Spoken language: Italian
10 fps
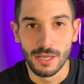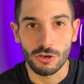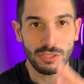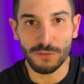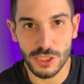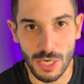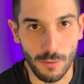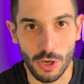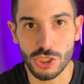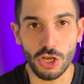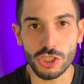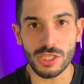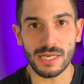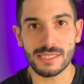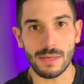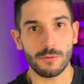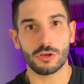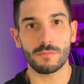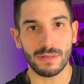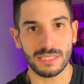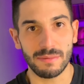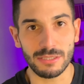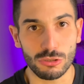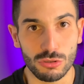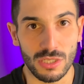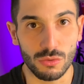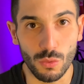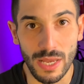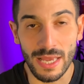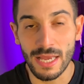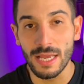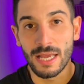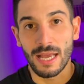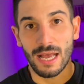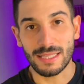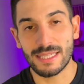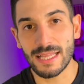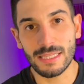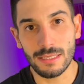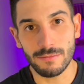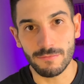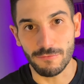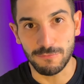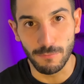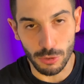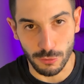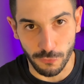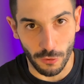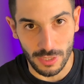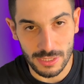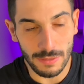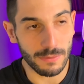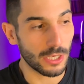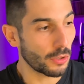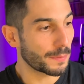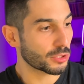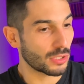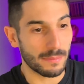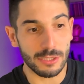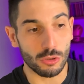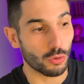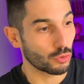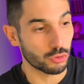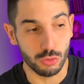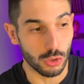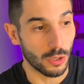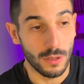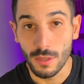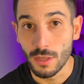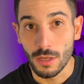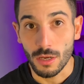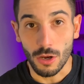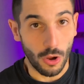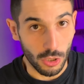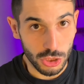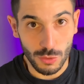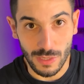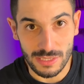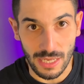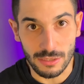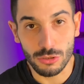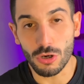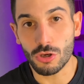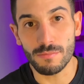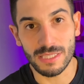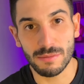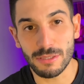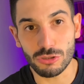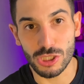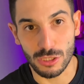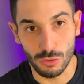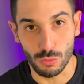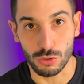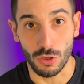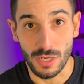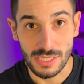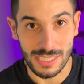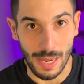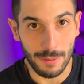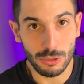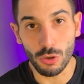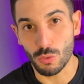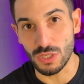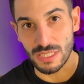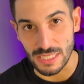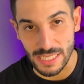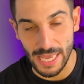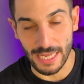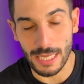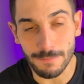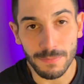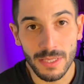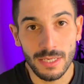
Cosa facciamo oggi? Oggi analizziamo il combattimento tra due atleti molto forti che io personalmente ho conosciuto oggi guardandolo. Il combattimento si è tenuto sabato, quindi ieri,